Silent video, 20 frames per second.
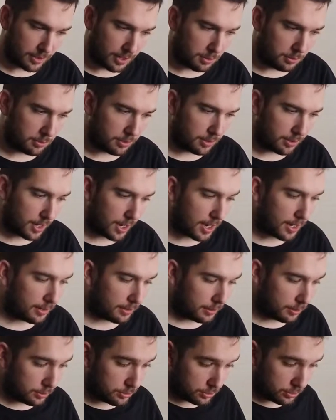I mean,
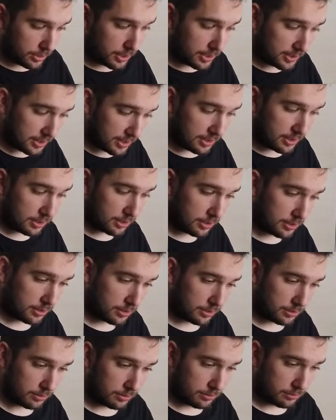ah, 8 like that?
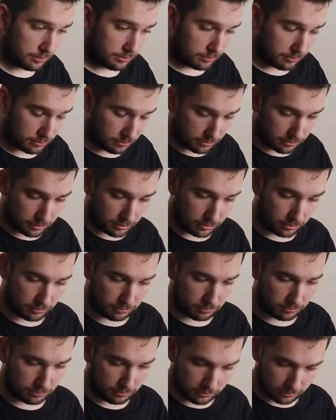Oo, 8. Okay.
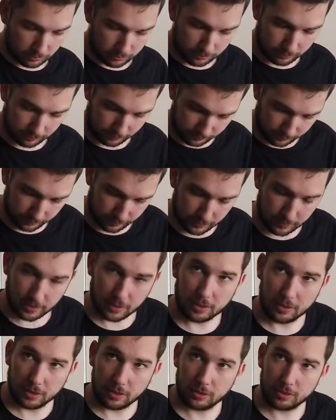Okay?
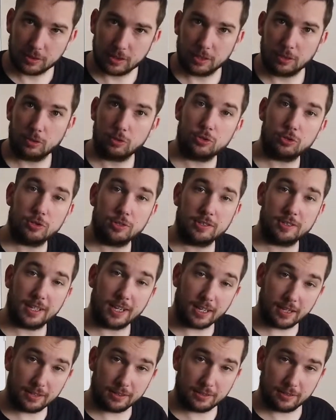Okay, 8 is
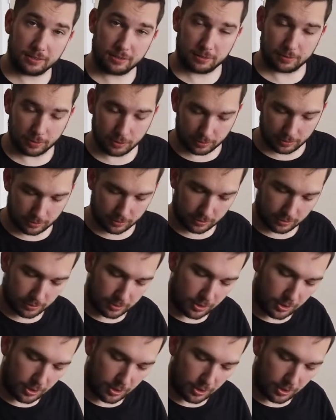8.